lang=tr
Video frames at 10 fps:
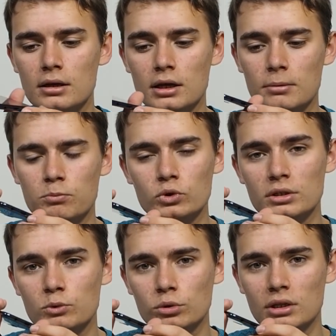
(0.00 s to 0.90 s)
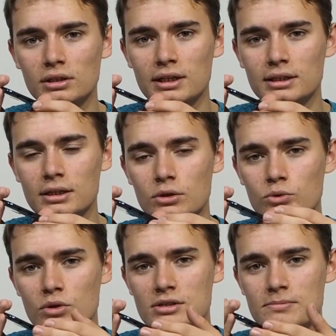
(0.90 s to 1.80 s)
Ee, burada kullanılan
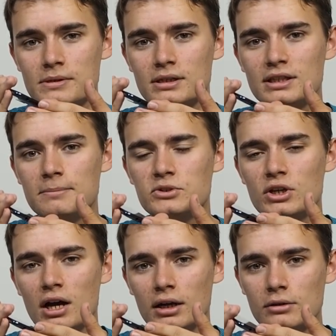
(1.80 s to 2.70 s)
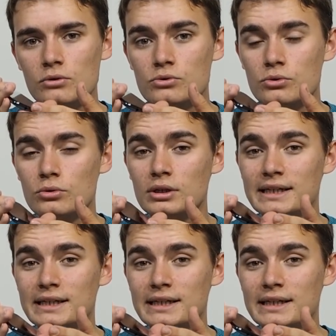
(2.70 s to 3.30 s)
USB Tip-C arayüzü